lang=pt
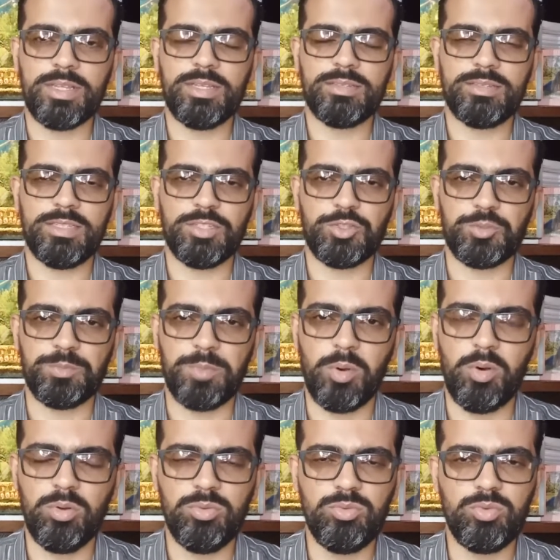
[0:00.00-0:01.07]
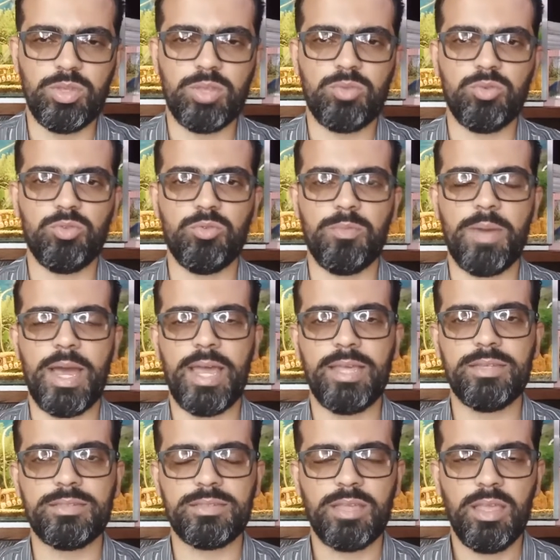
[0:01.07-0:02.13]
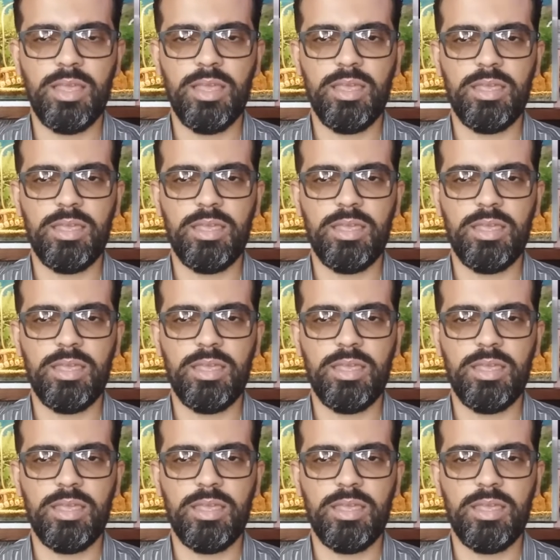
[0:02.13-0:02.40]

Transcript: né, se expondo e tudo mais.